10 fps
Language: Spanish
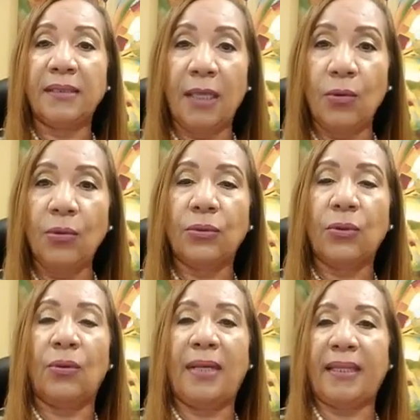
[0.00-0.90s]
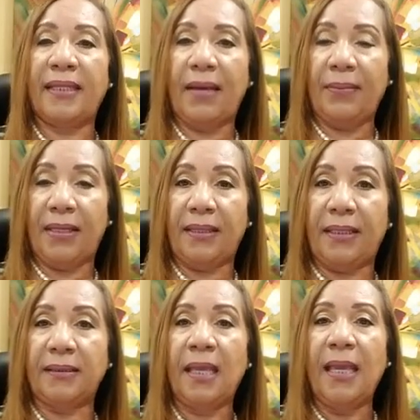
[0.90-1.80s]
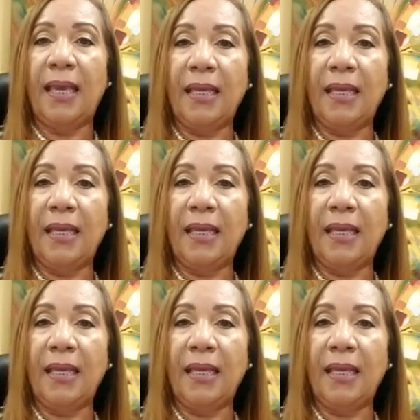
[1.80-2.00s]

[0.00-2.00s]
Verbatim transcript: Segundo, la diabetes.